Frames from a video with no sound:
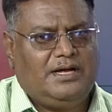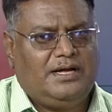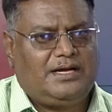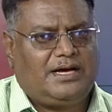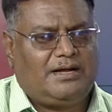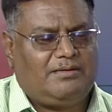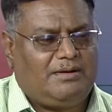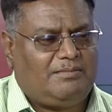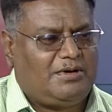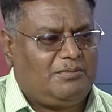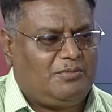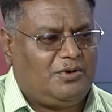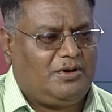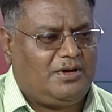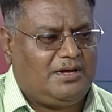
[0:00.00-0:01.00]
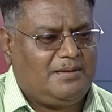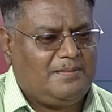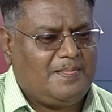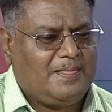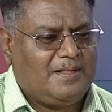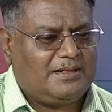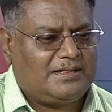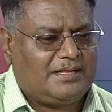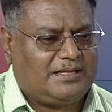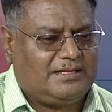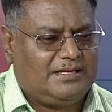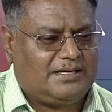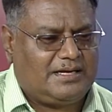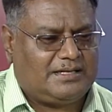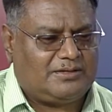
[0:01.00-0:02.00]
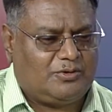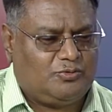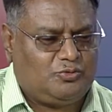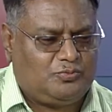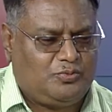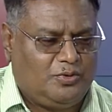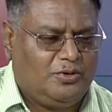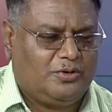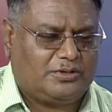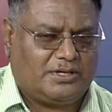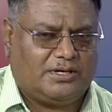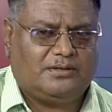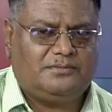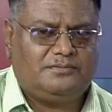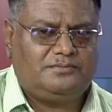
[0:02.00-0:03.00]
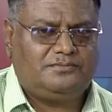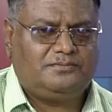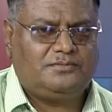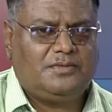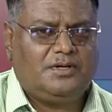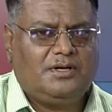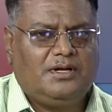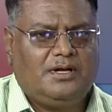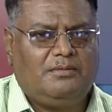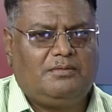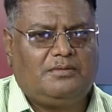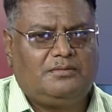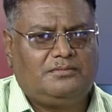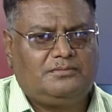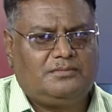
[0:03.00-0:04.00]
এই কারণে আমার মনে হয় তাদের একটা উৎফুল্লতা এবং